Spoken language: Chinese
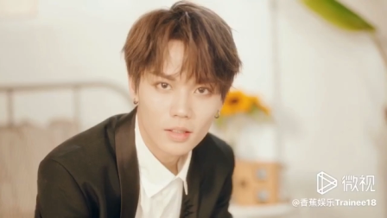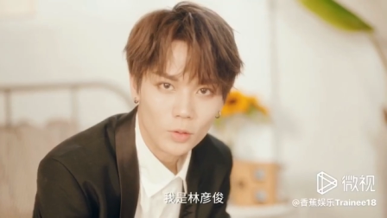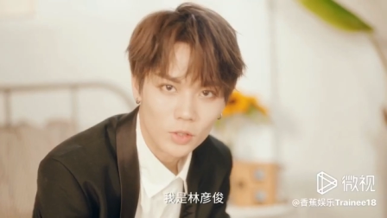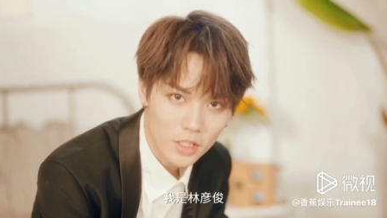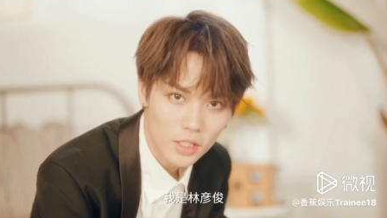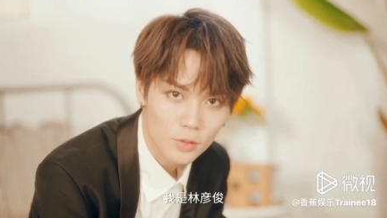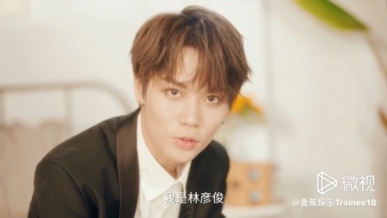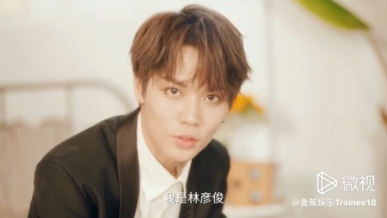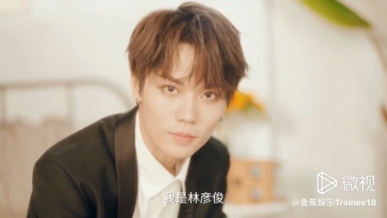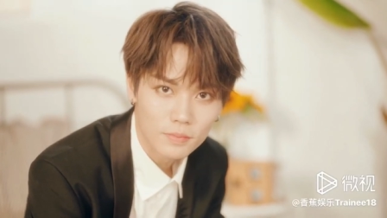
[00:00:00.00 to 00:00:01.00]
我是李彦
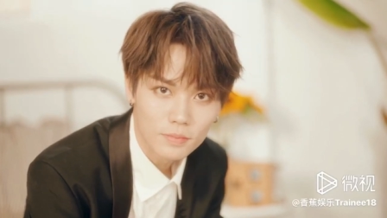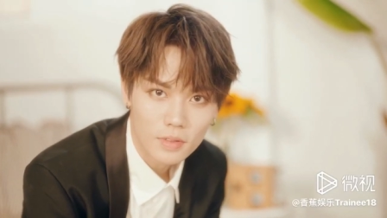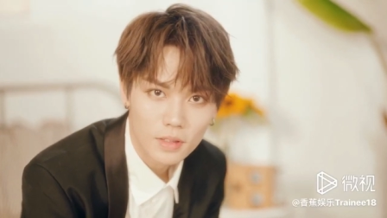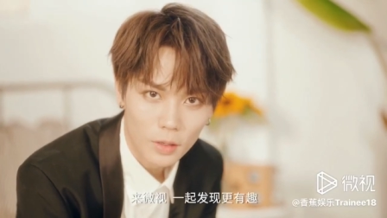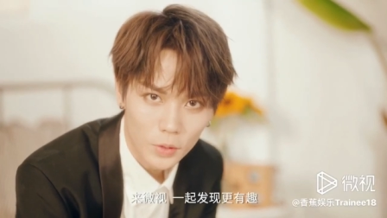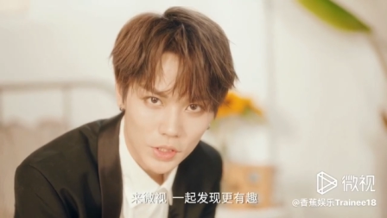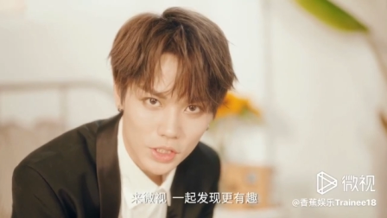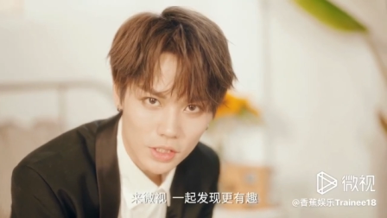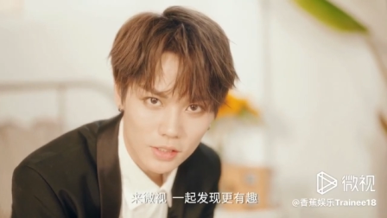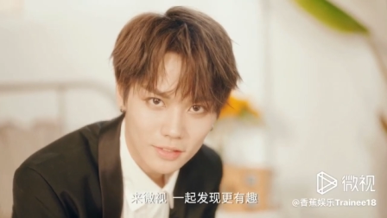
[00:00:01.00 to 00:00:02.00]
俊，来微视，
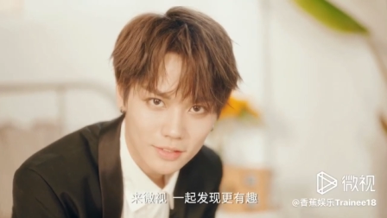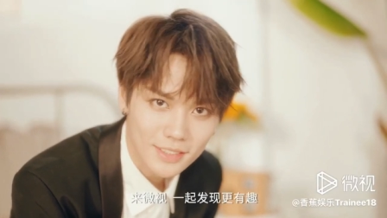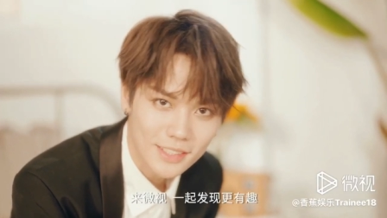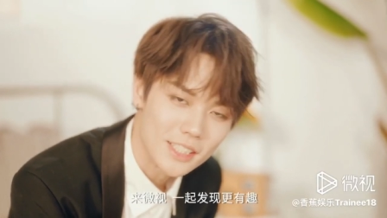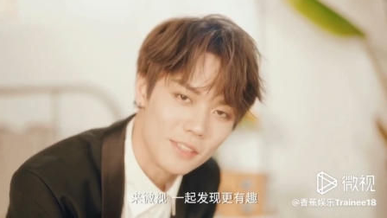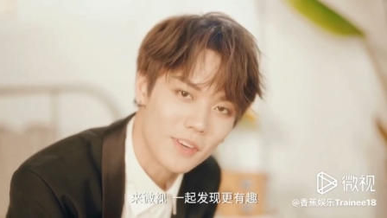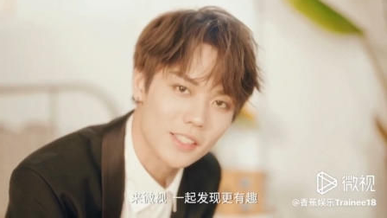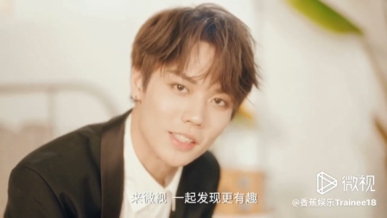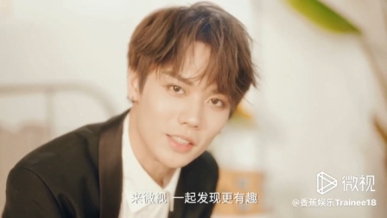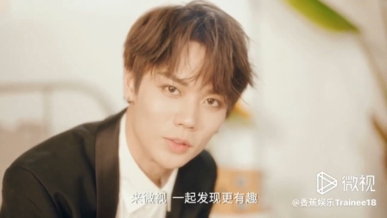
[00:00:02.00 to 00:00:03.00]
一起发现更